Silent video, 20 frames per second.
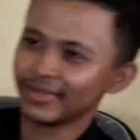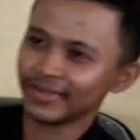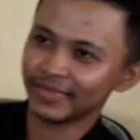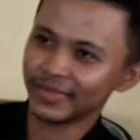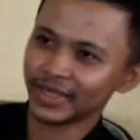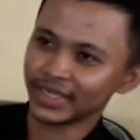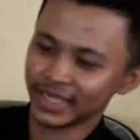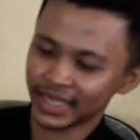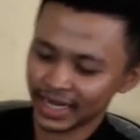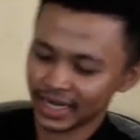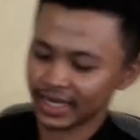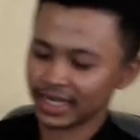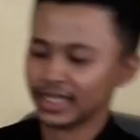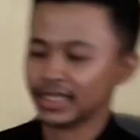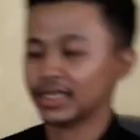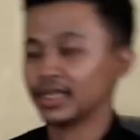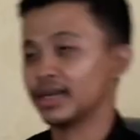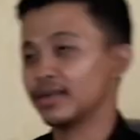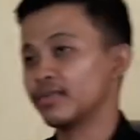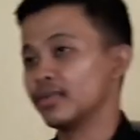masyarakat
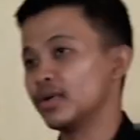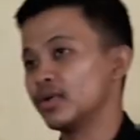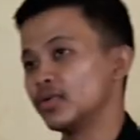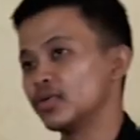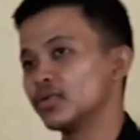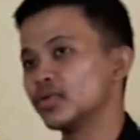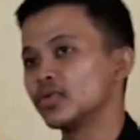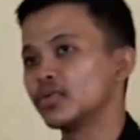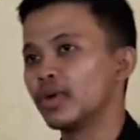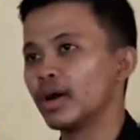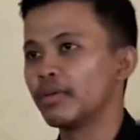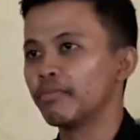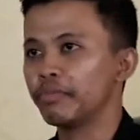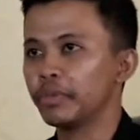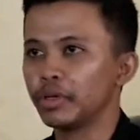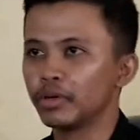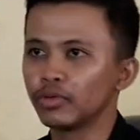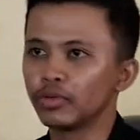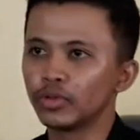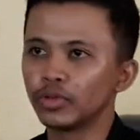yang mau
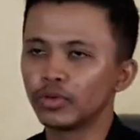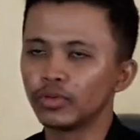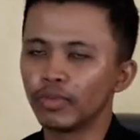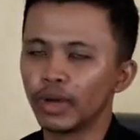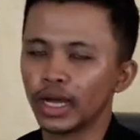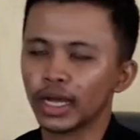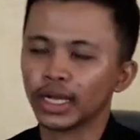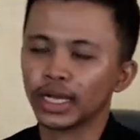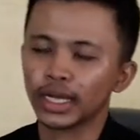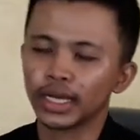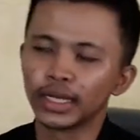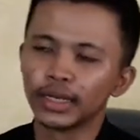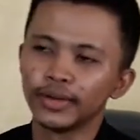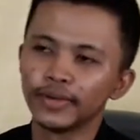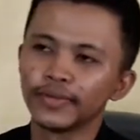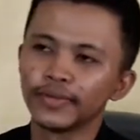mampir untuk makan.